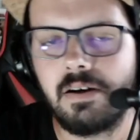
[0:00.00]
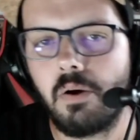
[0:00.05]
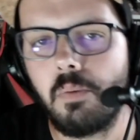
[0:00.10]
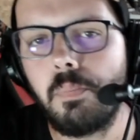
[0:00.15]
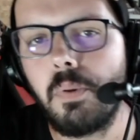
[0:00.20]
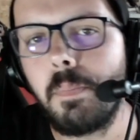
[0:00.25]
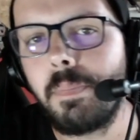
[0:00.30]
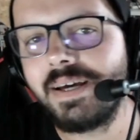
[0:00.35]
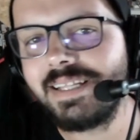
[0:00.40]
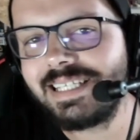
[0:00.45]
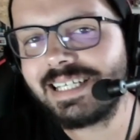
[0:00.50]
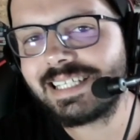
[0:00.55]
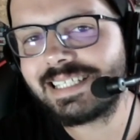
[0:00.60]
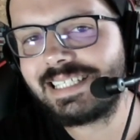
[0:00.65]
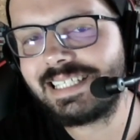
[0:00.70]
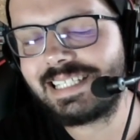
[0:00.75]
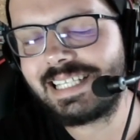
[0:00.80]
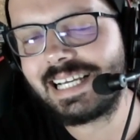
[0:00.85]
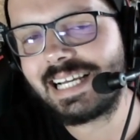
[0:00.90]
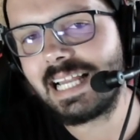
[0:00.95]
on peut pas dire que
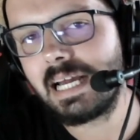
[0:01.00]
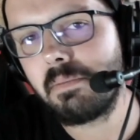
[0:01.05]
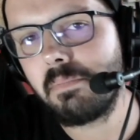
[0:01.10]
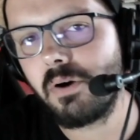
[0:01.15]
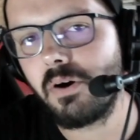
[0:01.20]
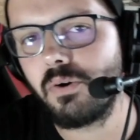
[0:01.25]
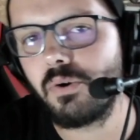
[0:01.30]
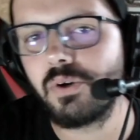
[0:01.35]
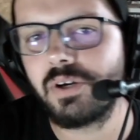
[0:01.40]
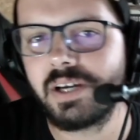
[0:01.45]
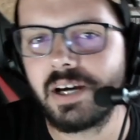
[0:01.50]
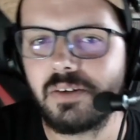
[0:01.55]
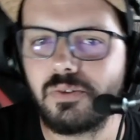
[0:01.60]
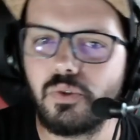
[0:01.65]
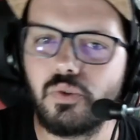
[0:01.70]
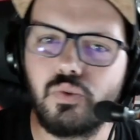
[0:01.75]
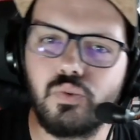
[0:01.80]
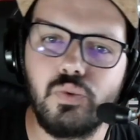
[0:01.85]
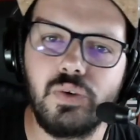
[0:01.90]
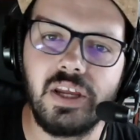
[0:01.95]
c'était clairement le cas de
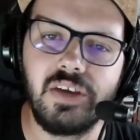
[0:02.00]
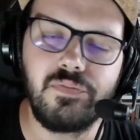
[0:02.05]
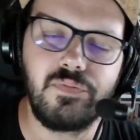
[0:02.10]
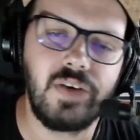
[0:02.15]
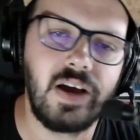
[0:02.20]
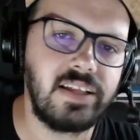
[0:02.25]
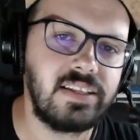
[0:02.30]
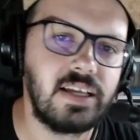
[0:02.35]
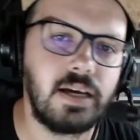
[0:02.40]
tous les fans,